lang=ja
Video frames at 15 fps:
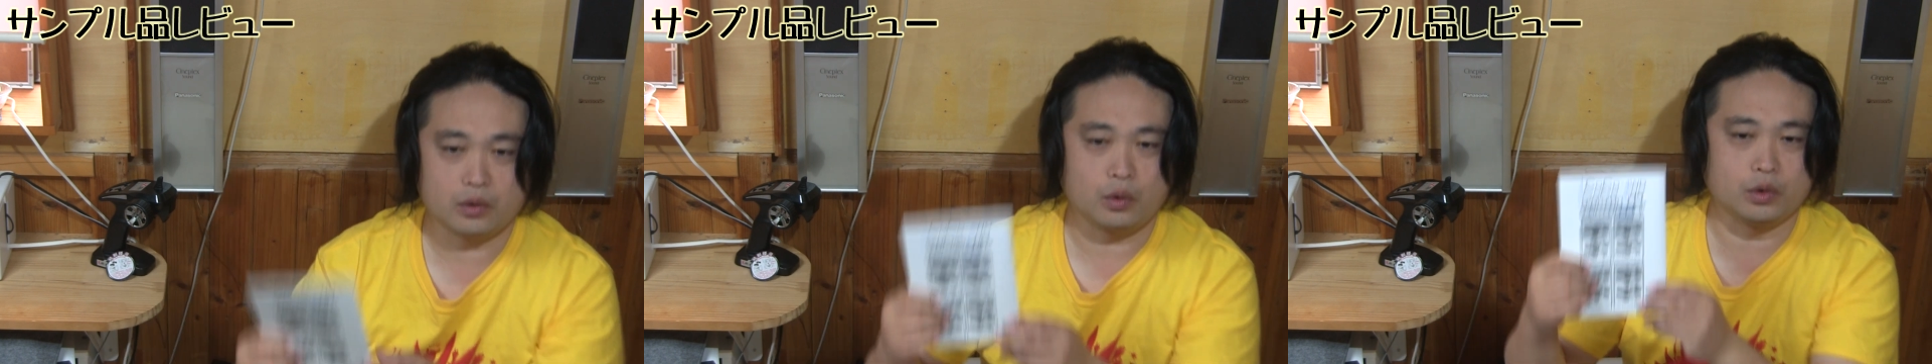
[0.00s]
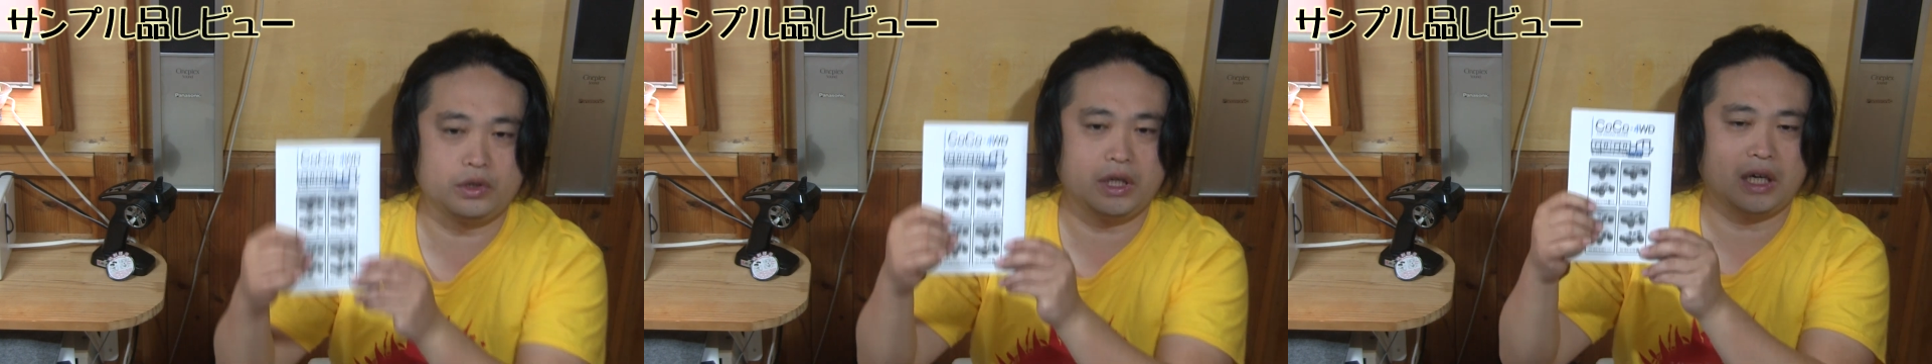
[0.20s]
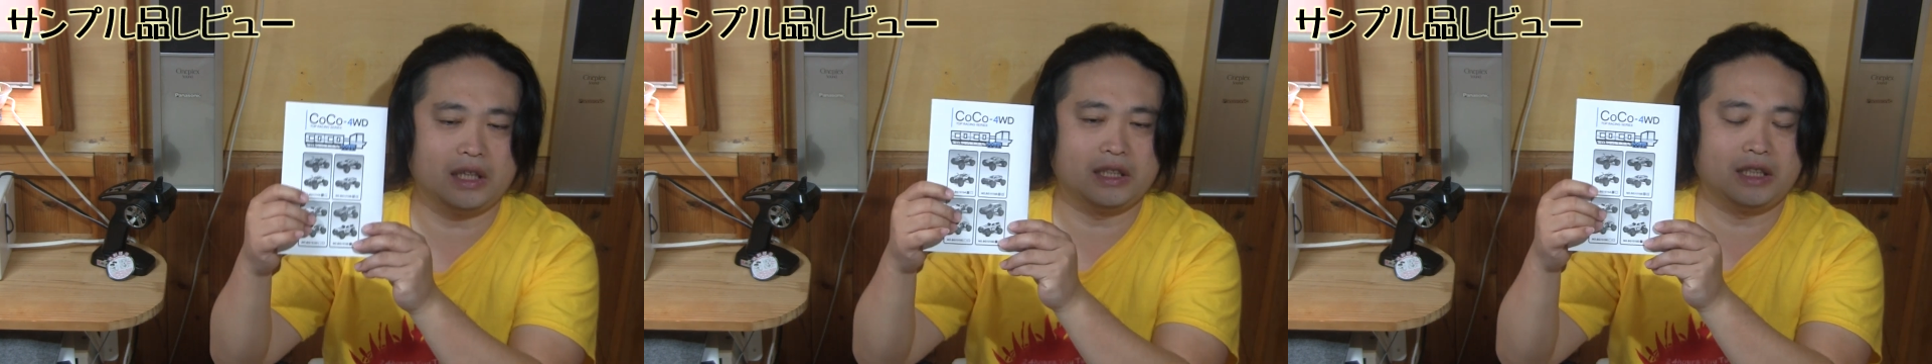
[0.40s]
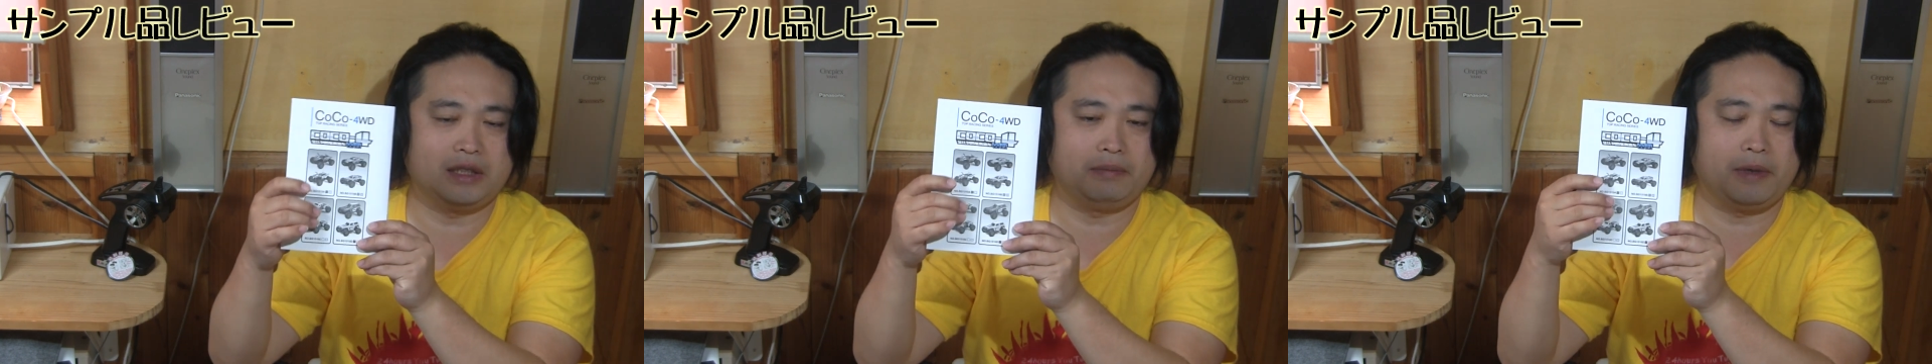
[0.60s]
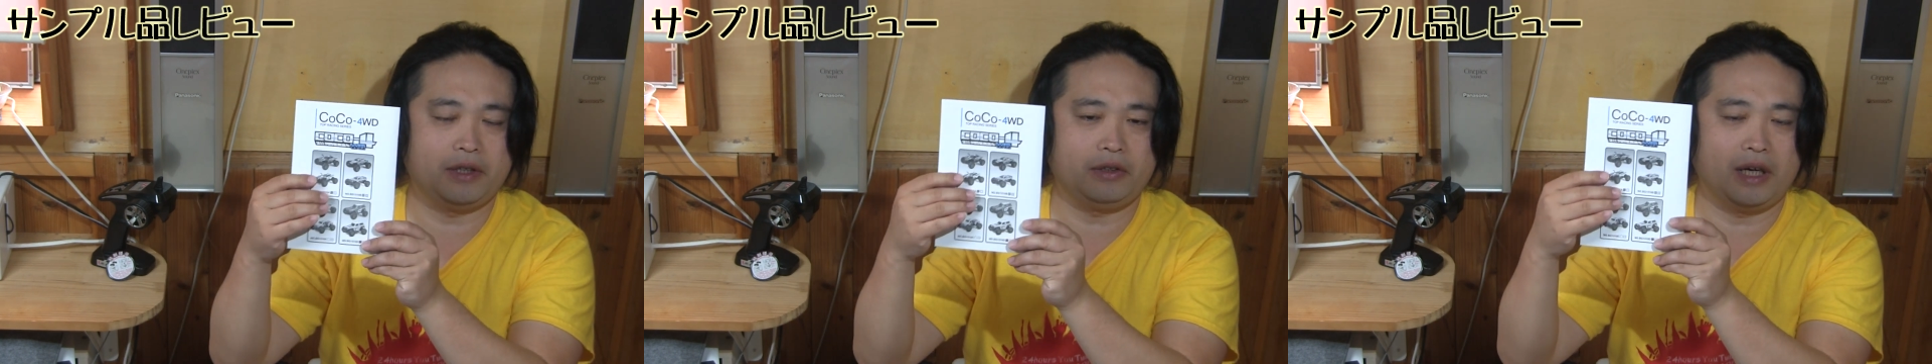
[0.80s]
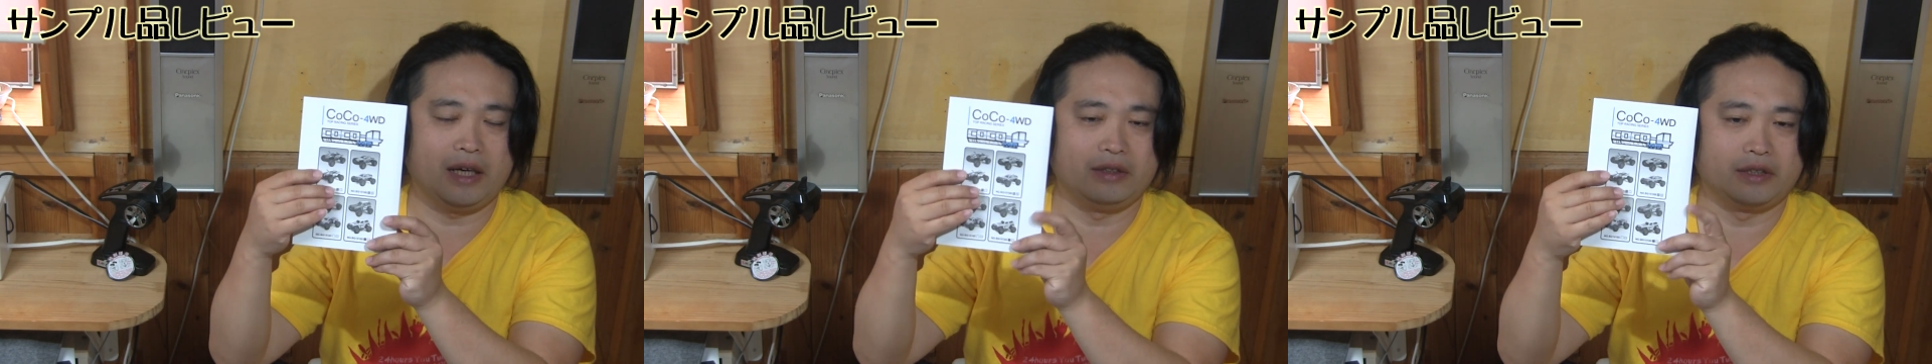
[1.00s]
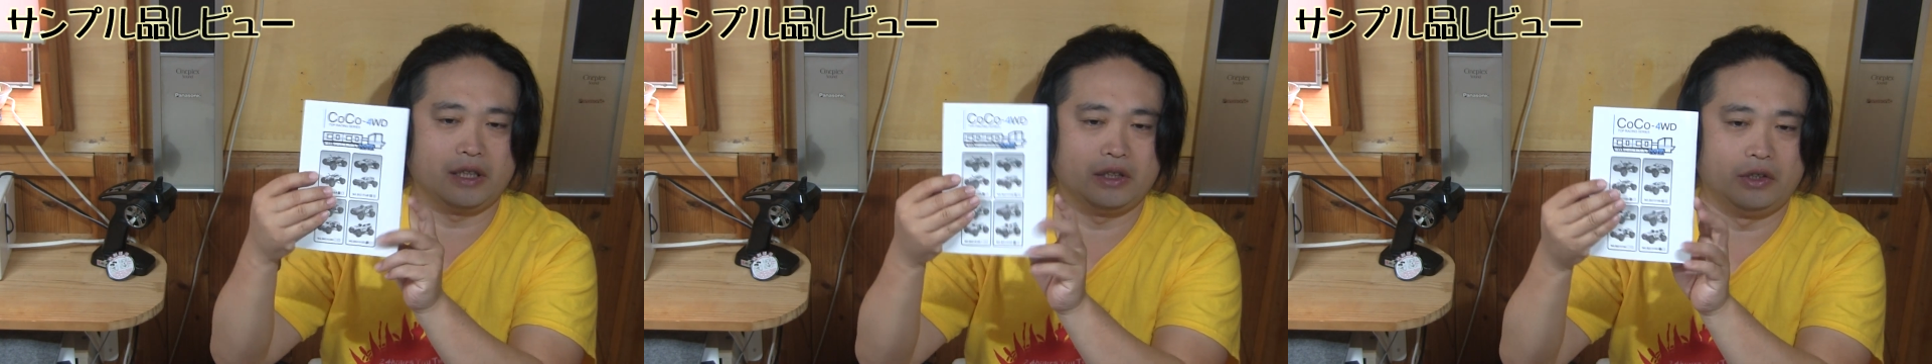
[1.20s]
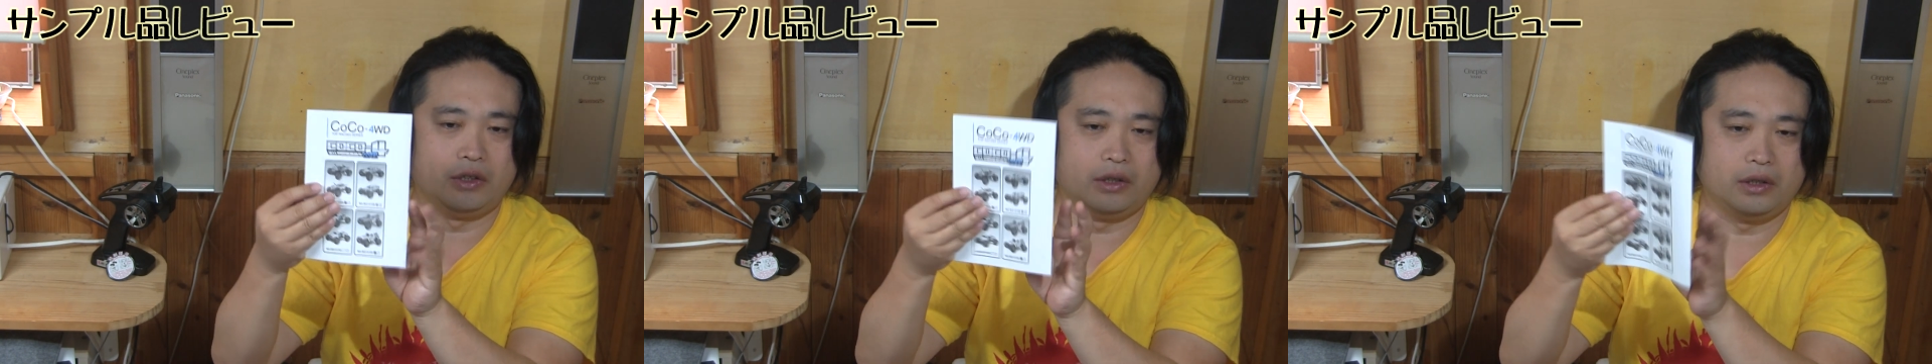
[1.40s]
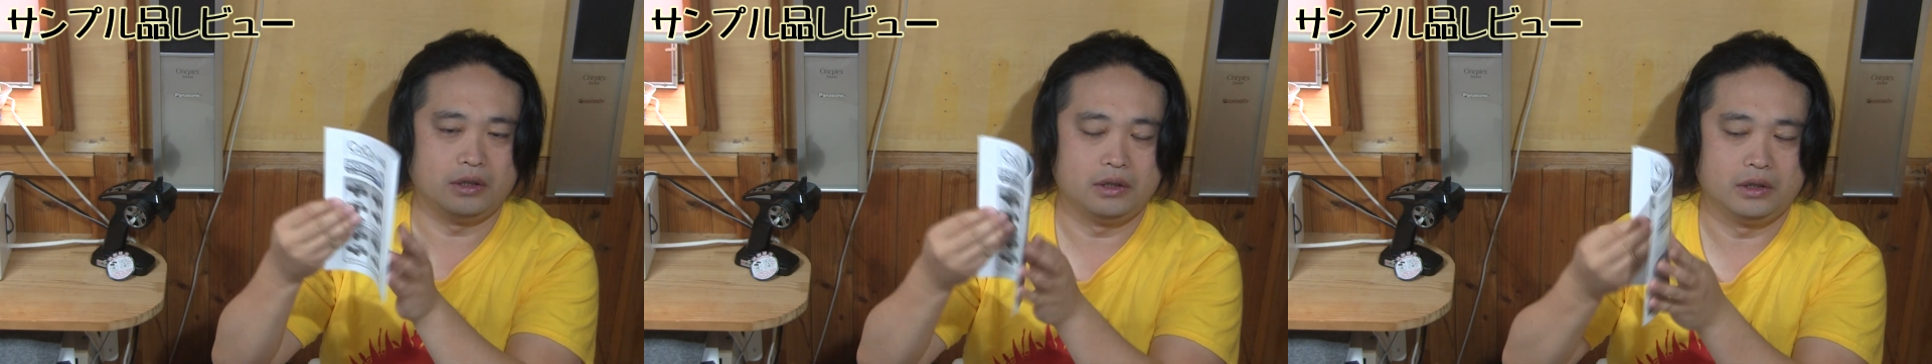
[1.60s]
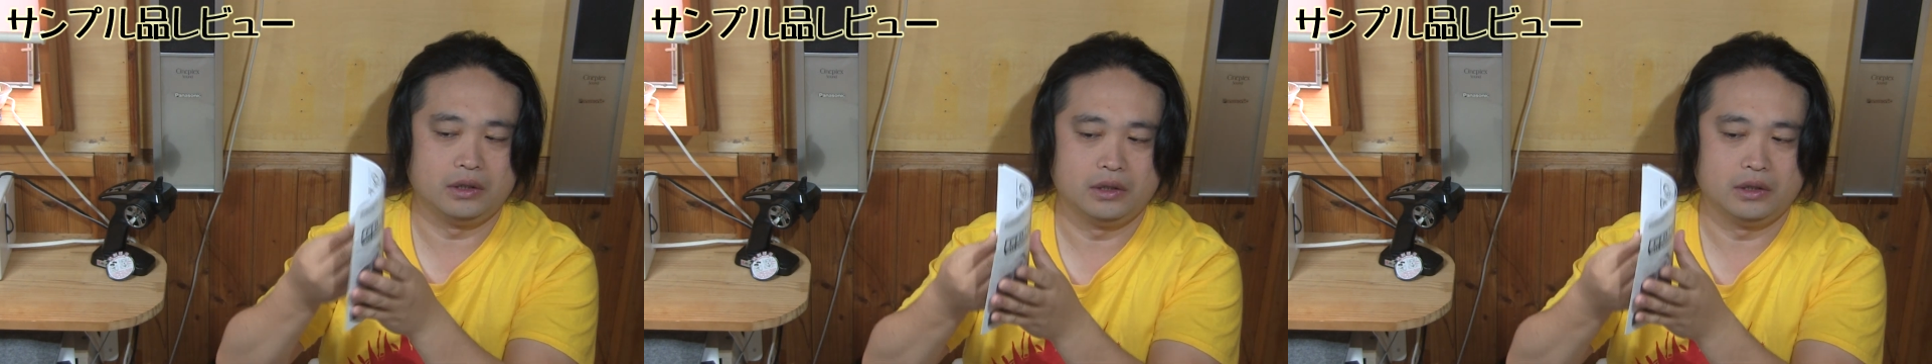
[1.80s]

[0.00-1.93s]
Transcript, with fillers: こちらが説明書なんですけど、